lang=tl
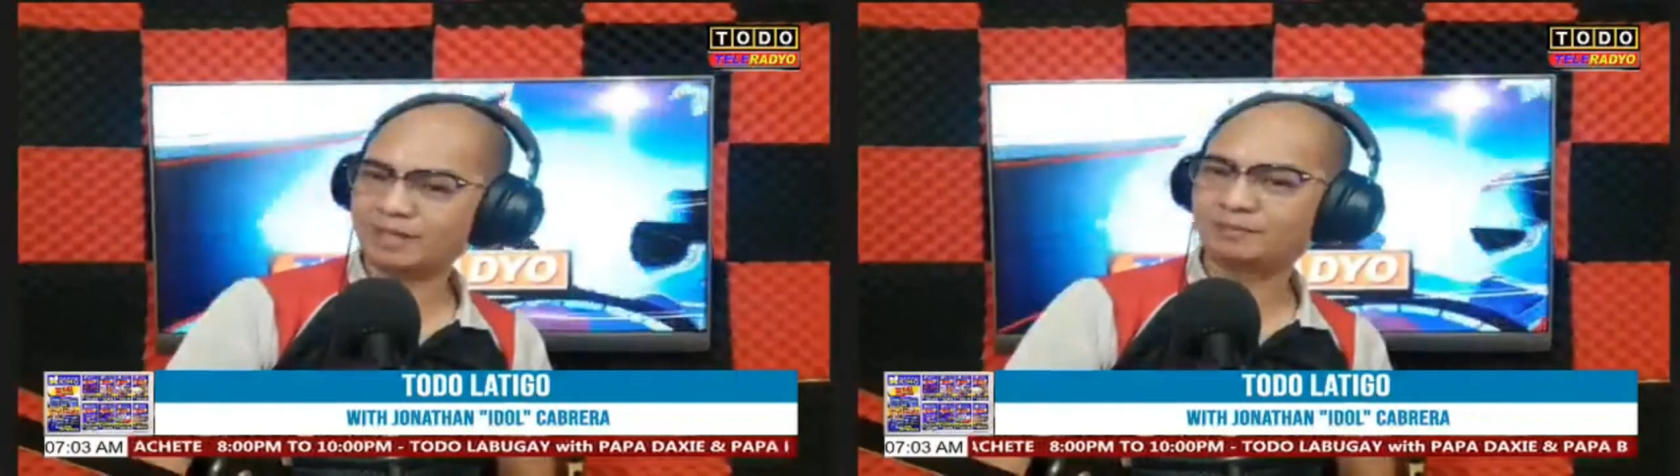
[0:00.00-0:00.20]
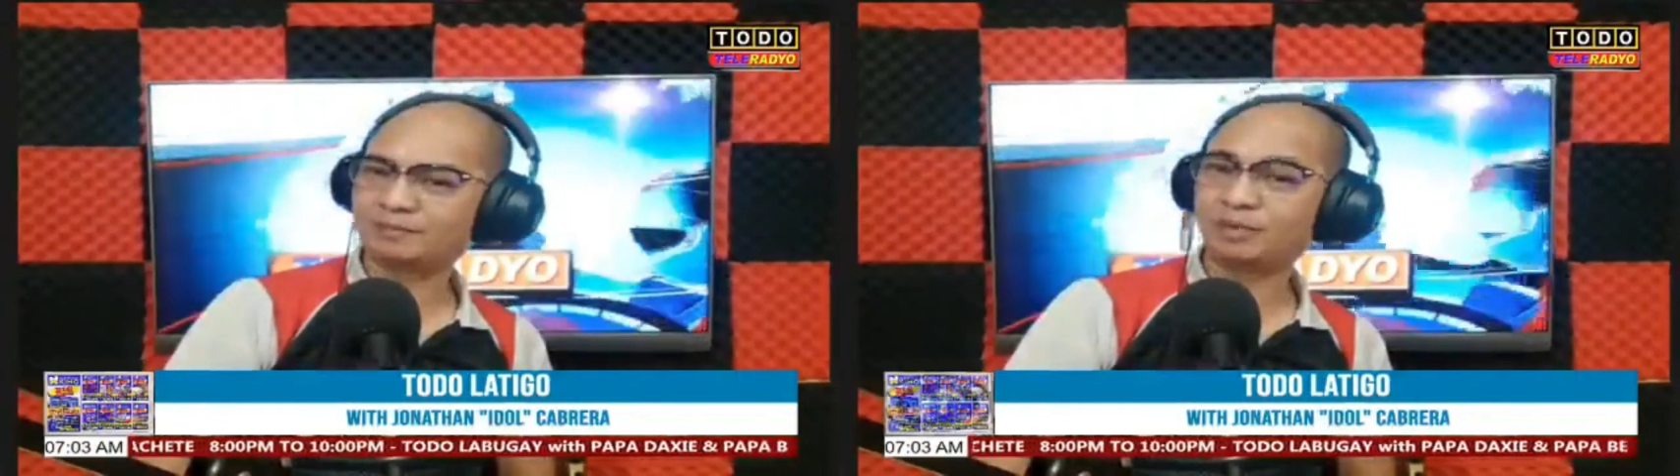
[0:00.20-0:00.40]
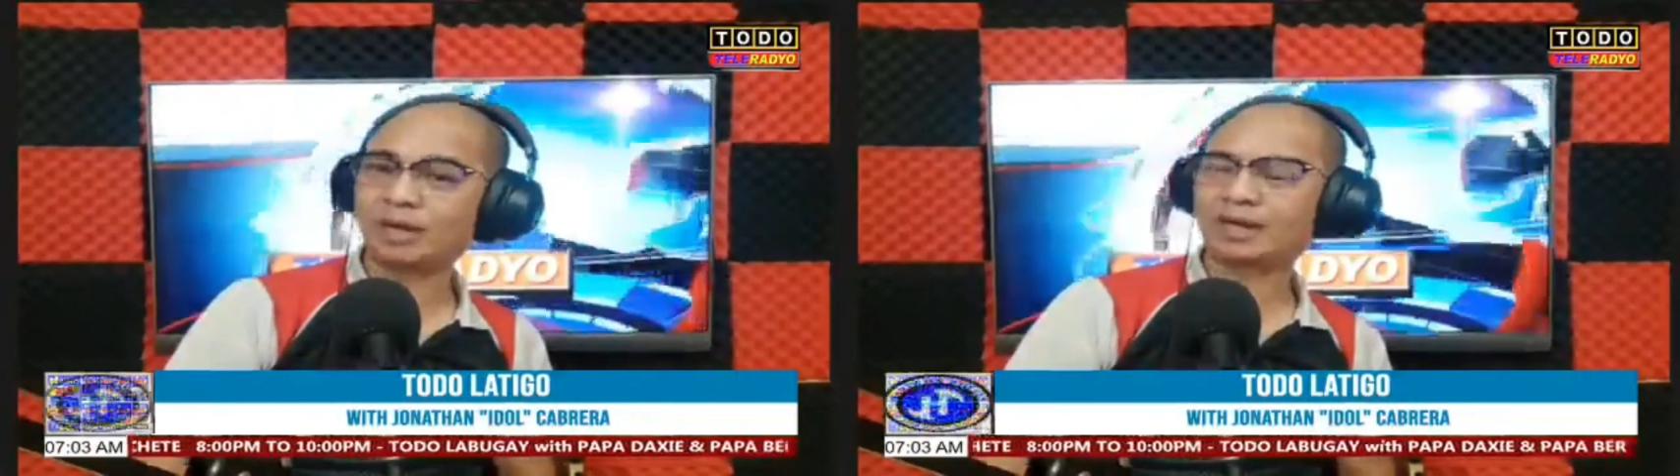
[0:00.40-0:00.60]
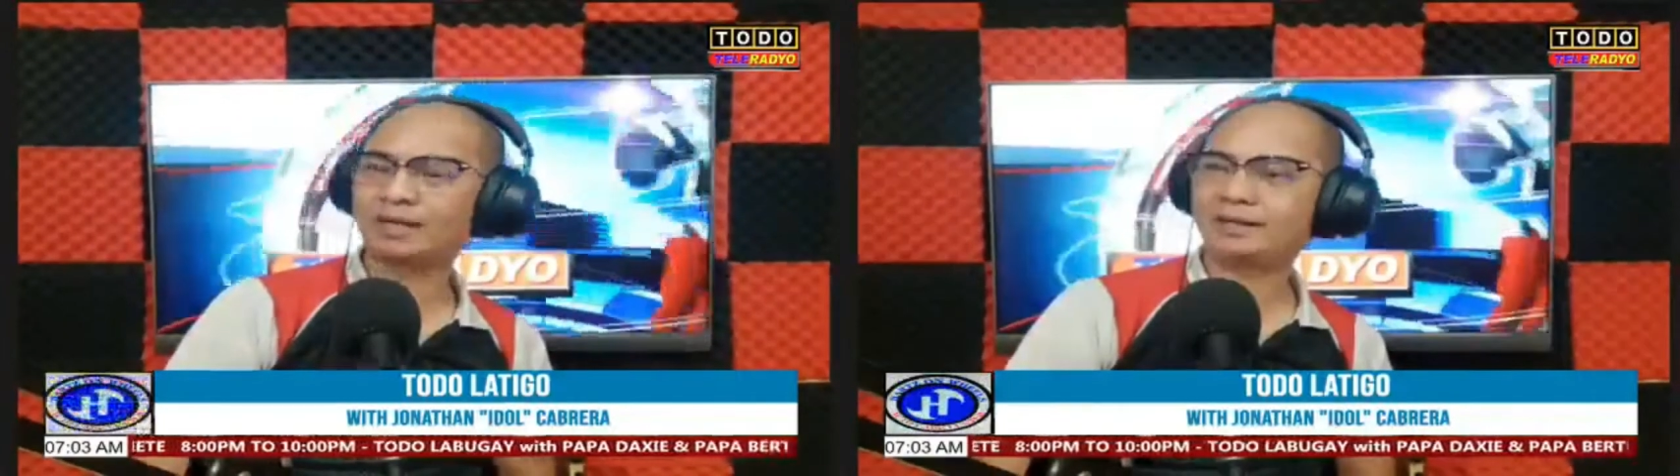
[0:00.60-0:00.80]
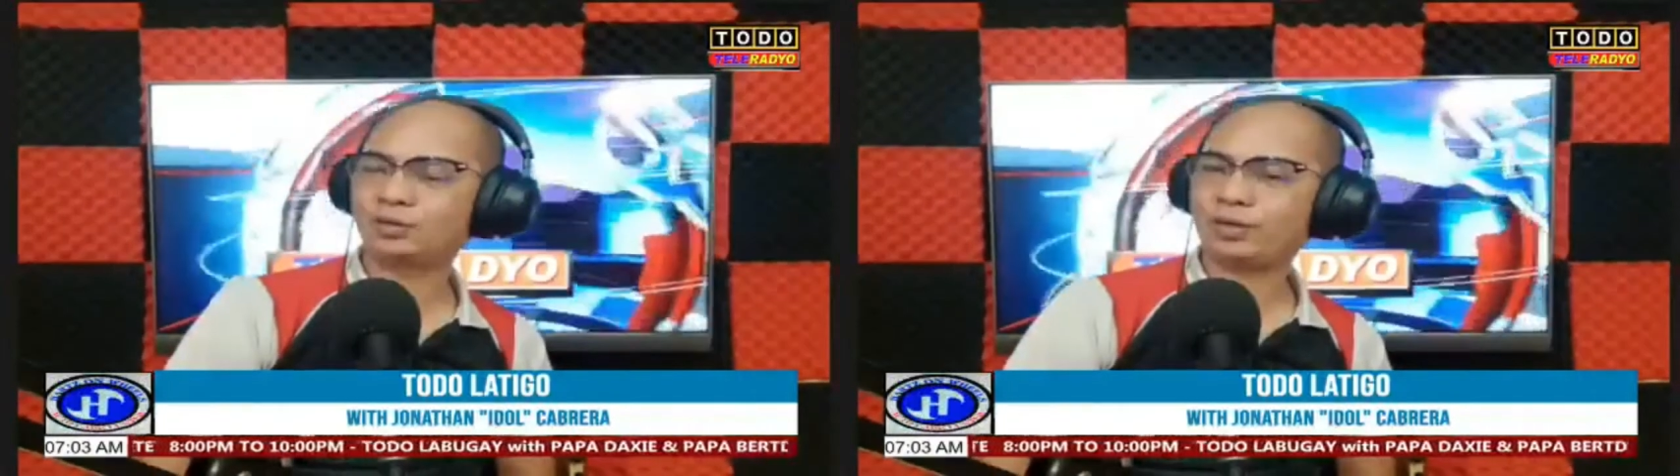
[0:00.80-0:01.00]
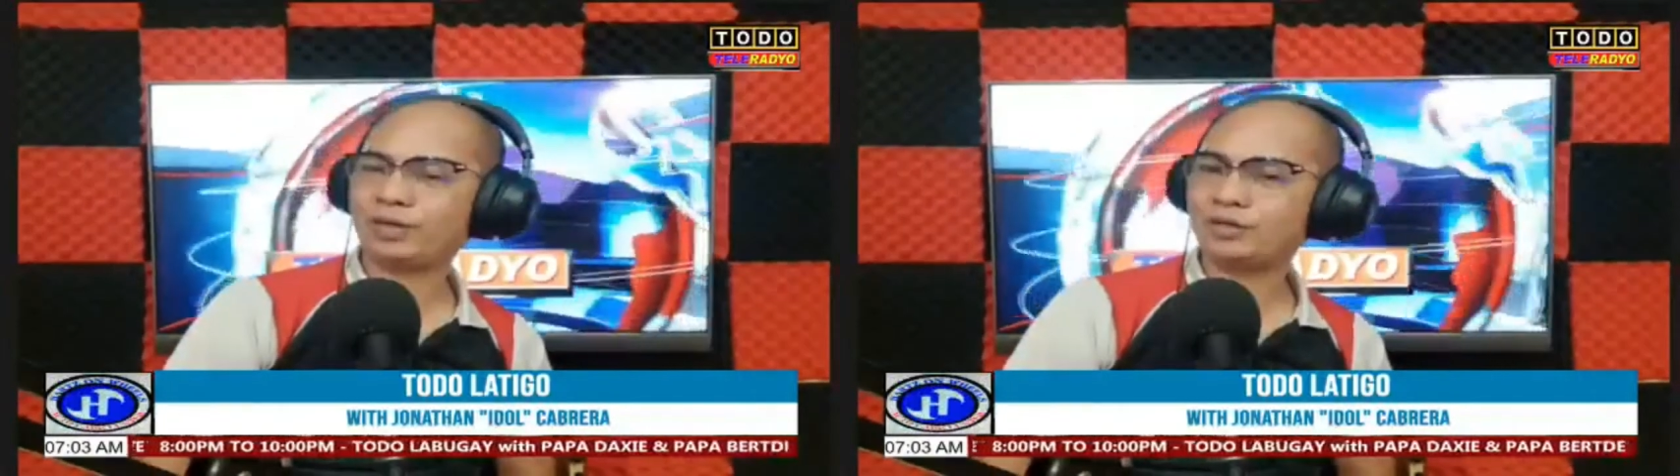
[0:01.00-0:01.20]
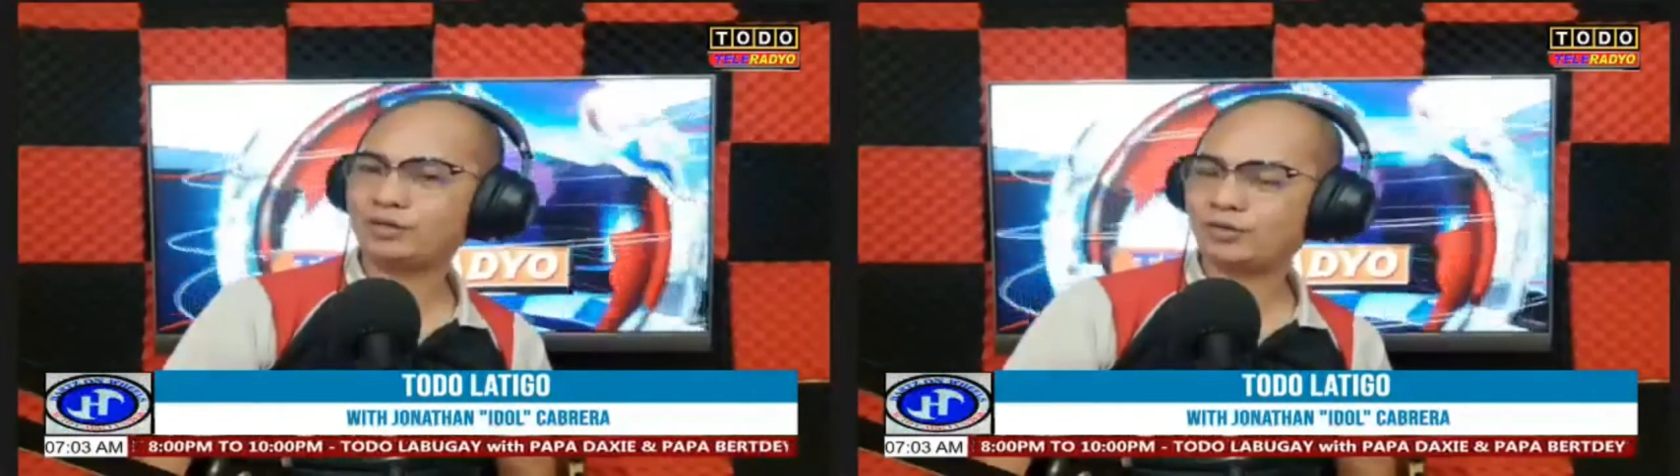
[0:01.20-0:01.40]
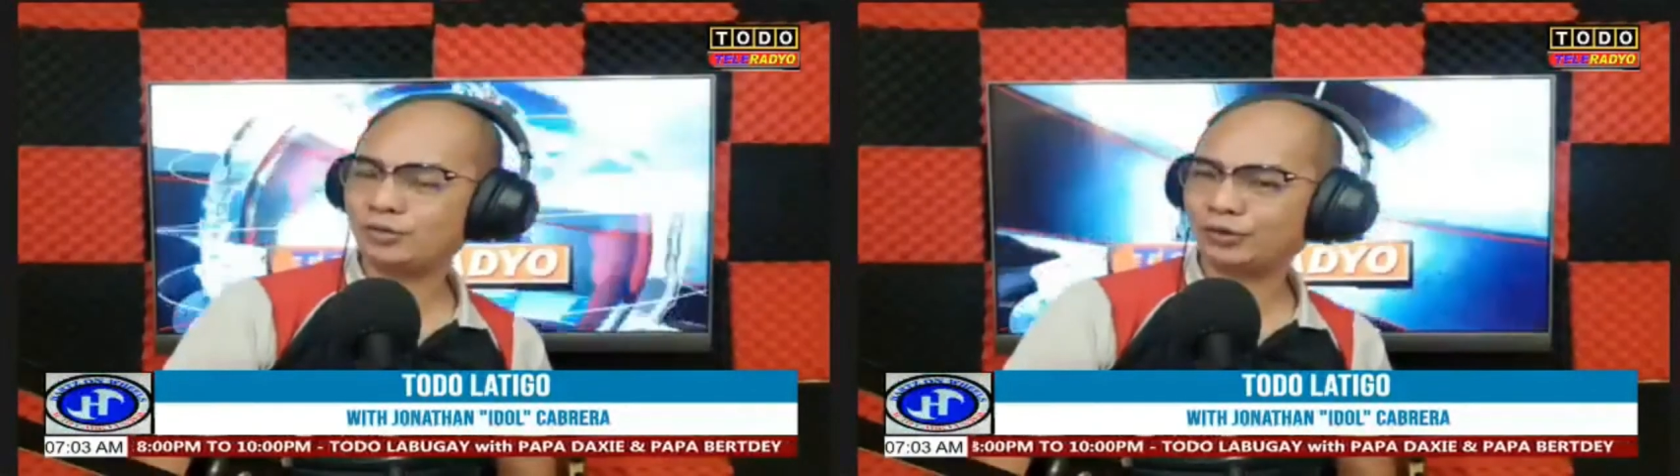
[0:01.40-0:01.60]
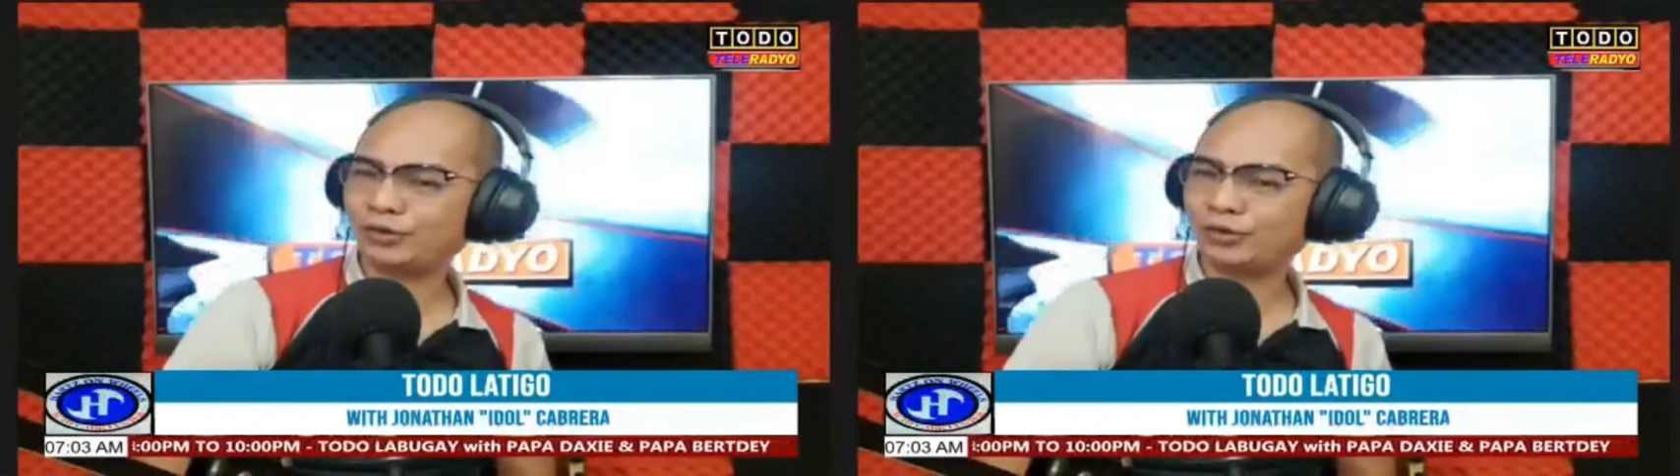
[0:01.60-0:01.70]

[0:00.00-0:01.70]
sa Boracay to ensure